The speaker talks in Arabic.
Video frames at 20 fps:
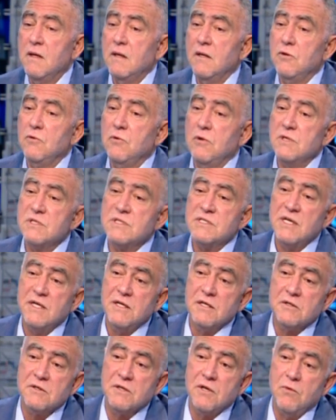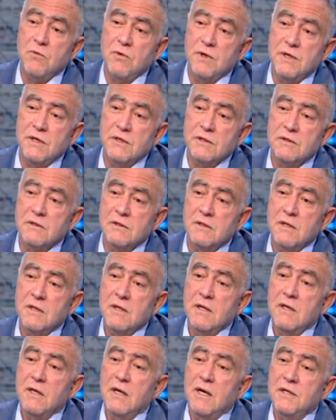انه الانسان تطورت
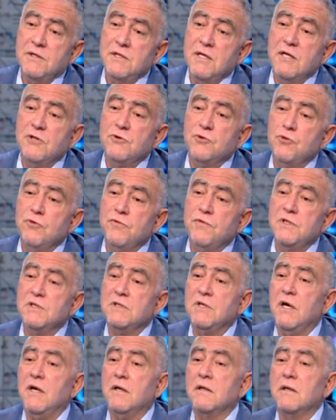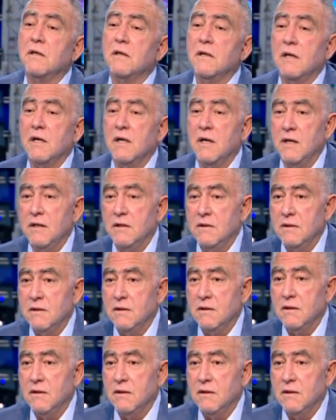اداته في تحقيق الغايه